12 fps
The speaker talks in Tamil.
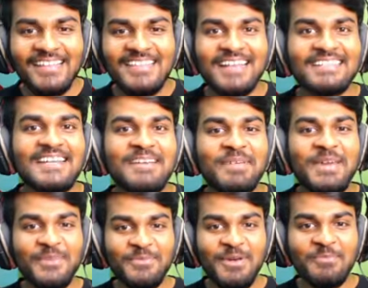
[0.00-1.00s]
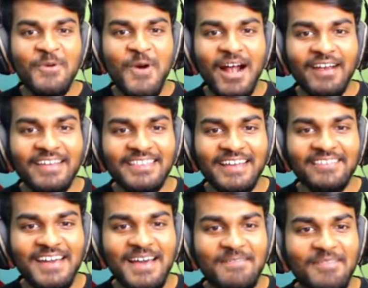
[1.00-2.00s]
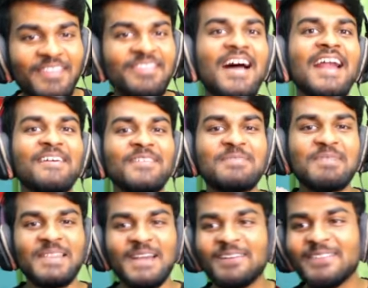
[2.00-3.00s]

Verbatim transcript: ஜஸ்ட் நம்ம எதுவுமே மூவ் ஆகவே தேவையில்ல வந்தாலே வந்து பார்த்தீங்கன்னா